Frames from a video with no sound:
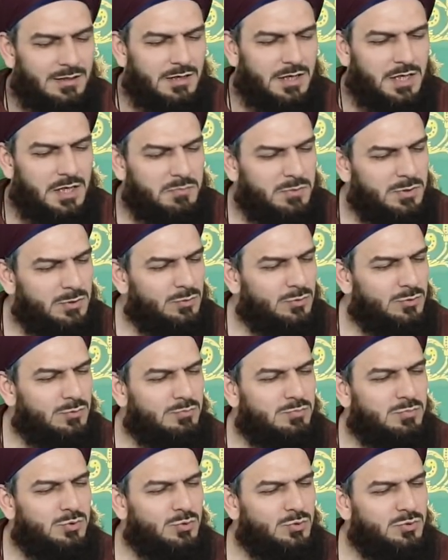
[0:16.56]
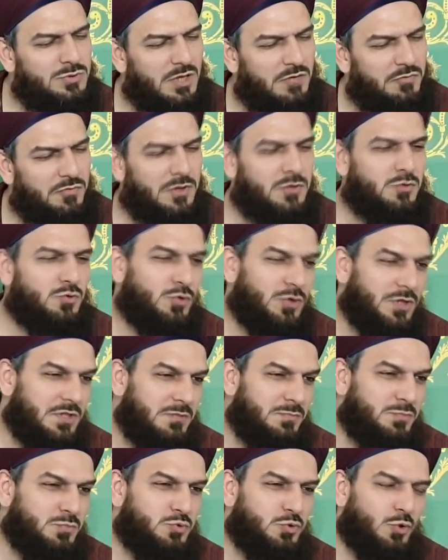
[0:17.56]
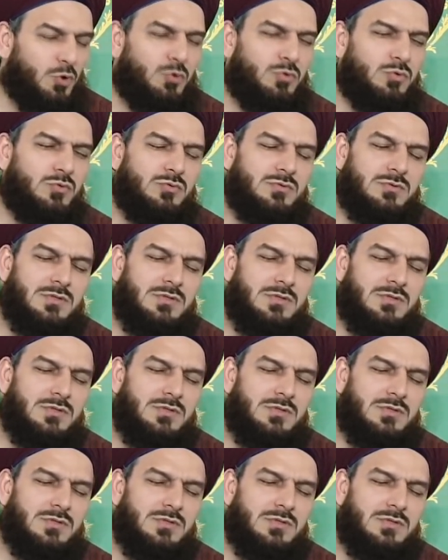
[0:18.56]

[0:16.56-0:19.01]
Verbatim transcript: emin olun bunu tefekkür edip çok